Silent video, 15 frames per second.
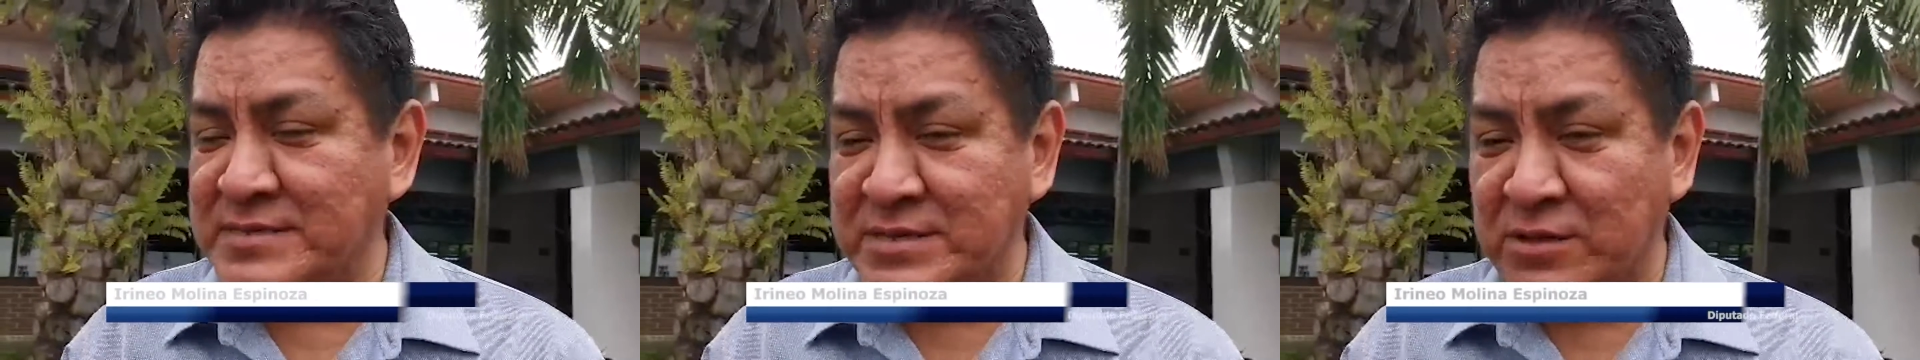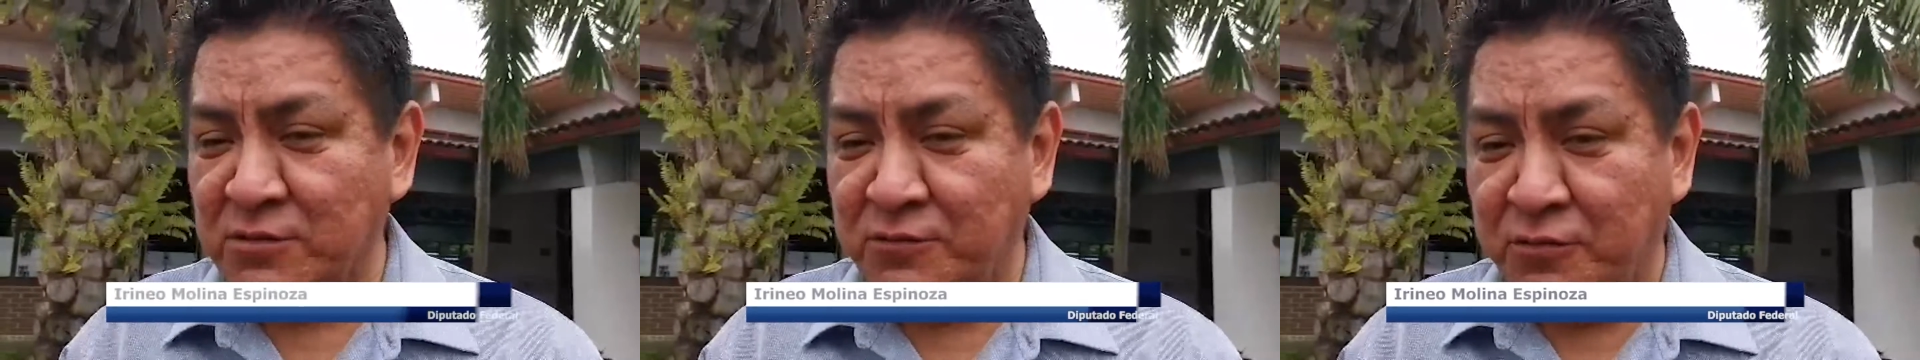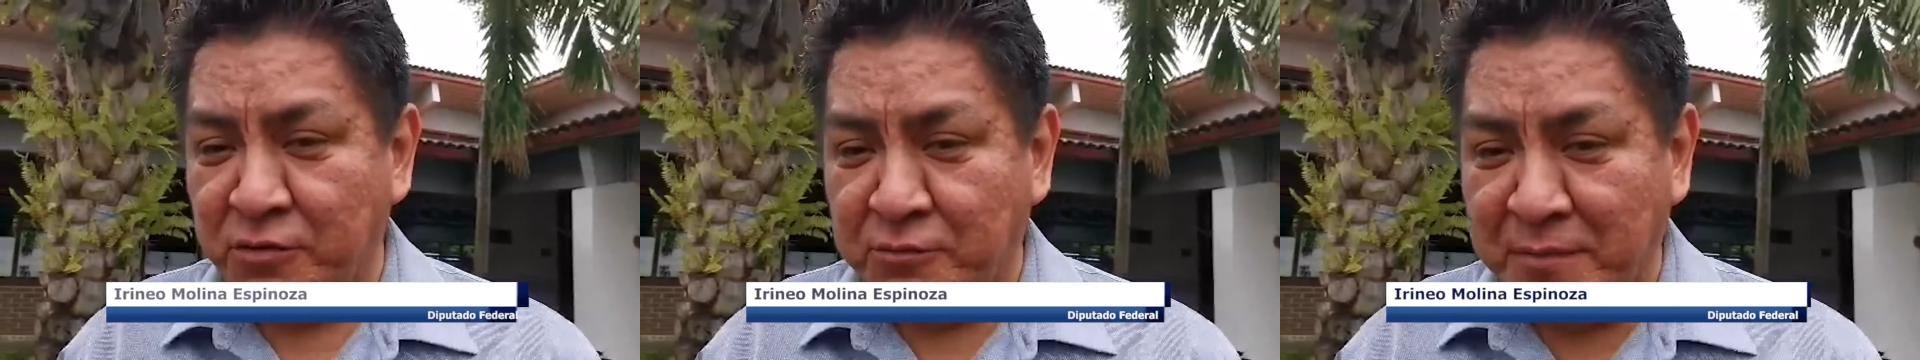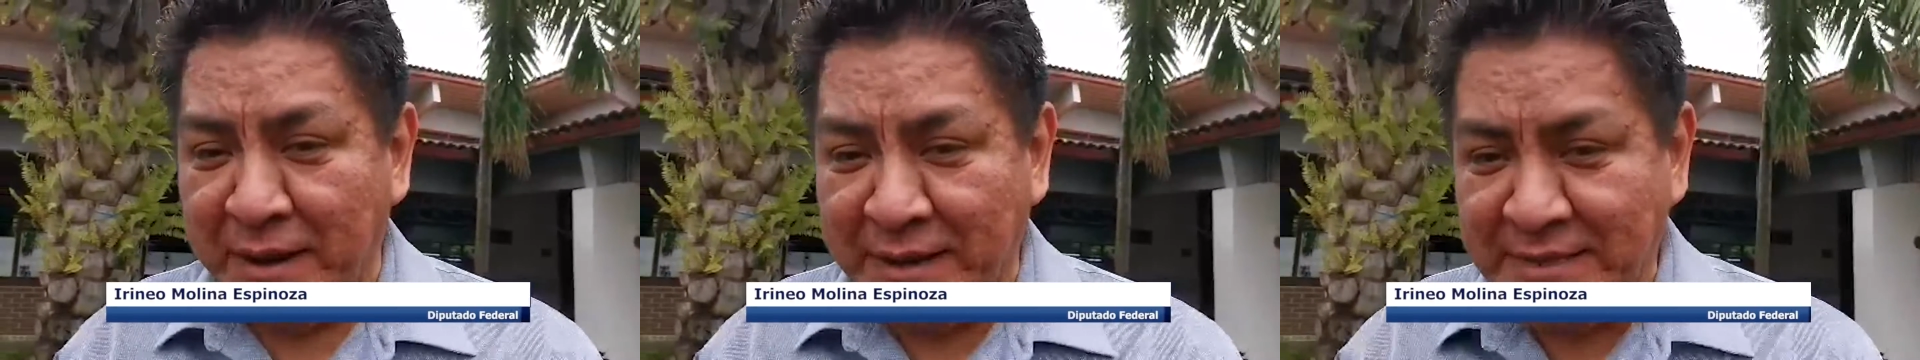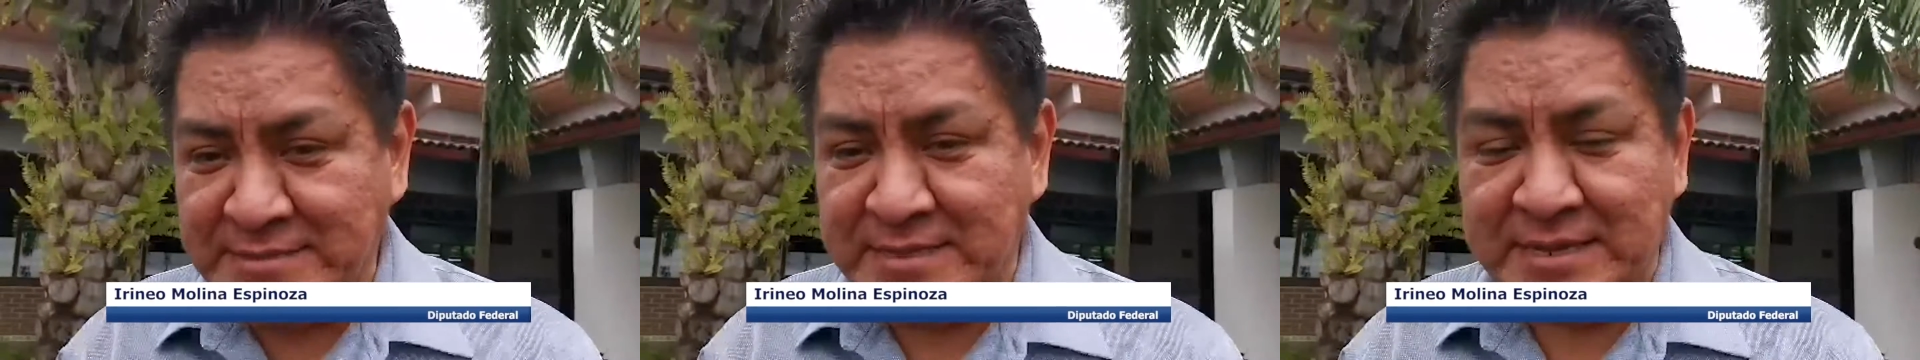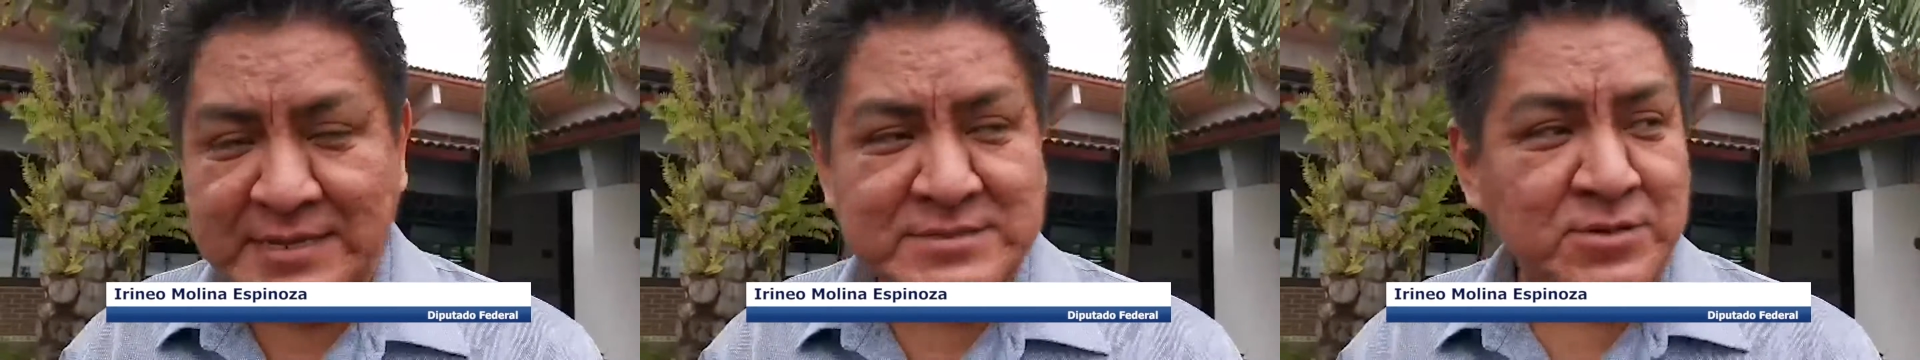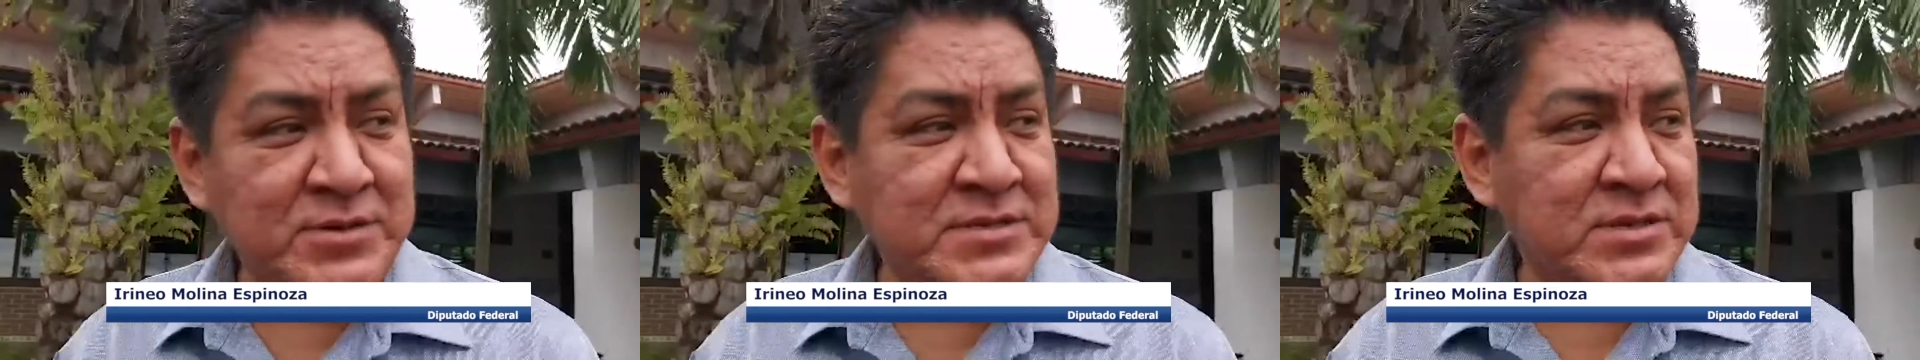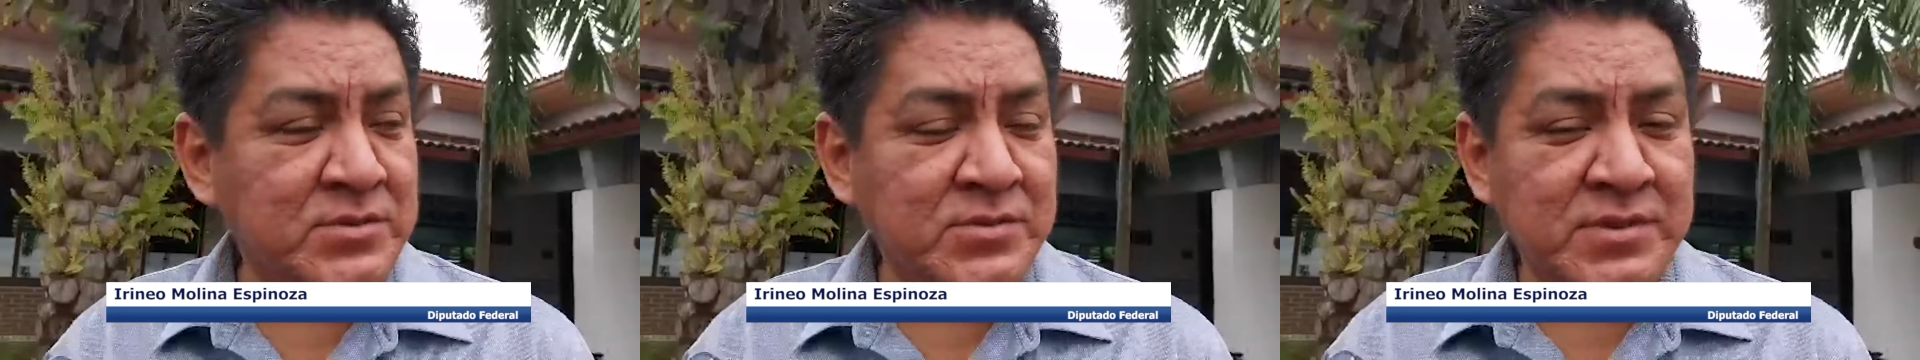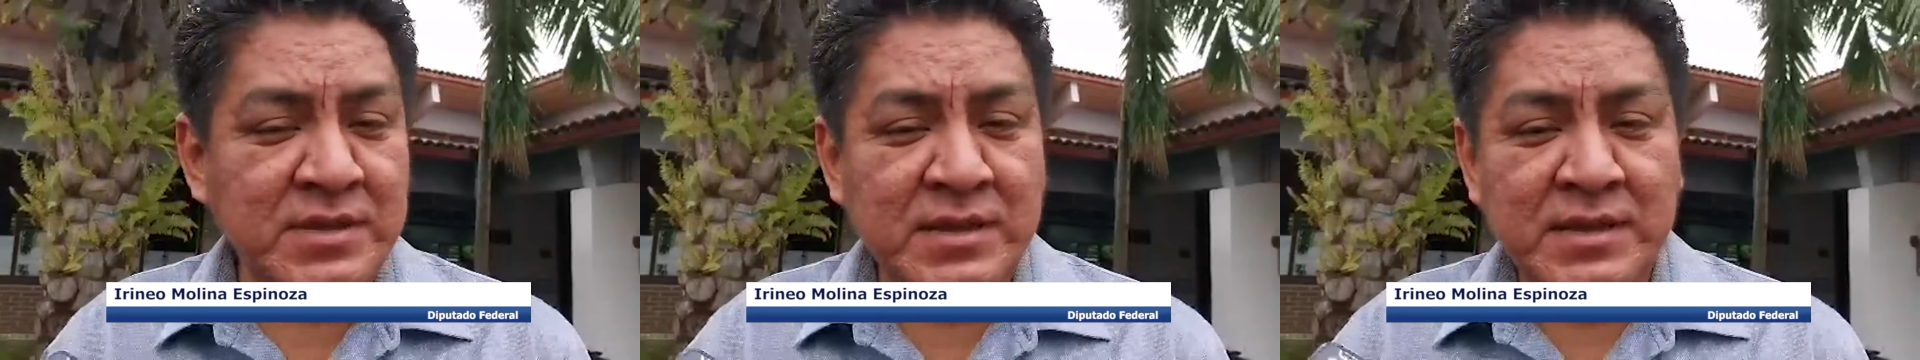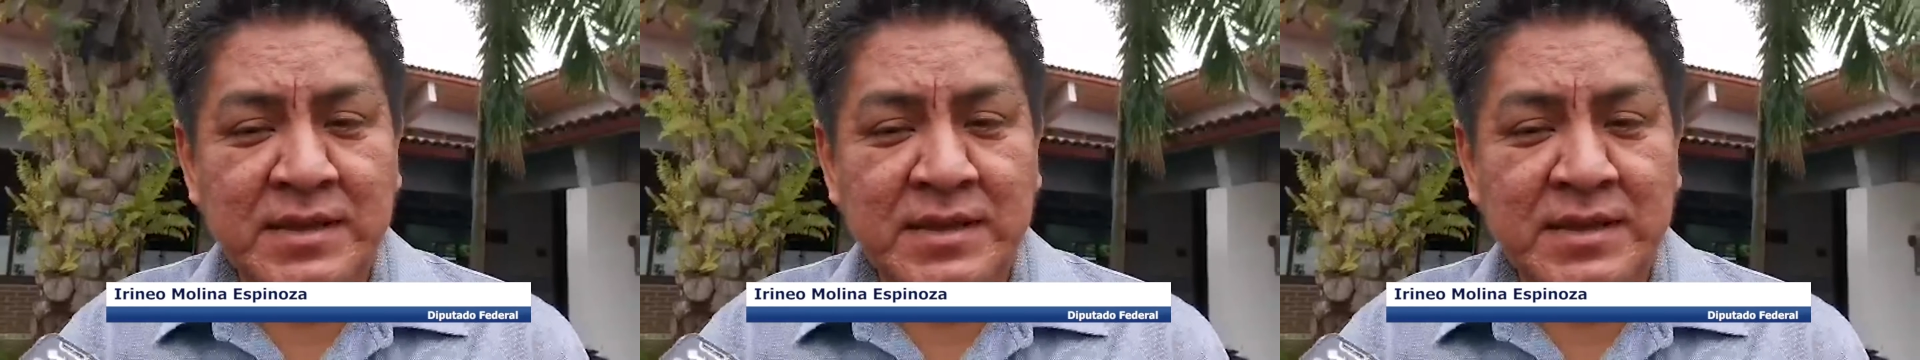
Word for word: Estado formalice la solicitud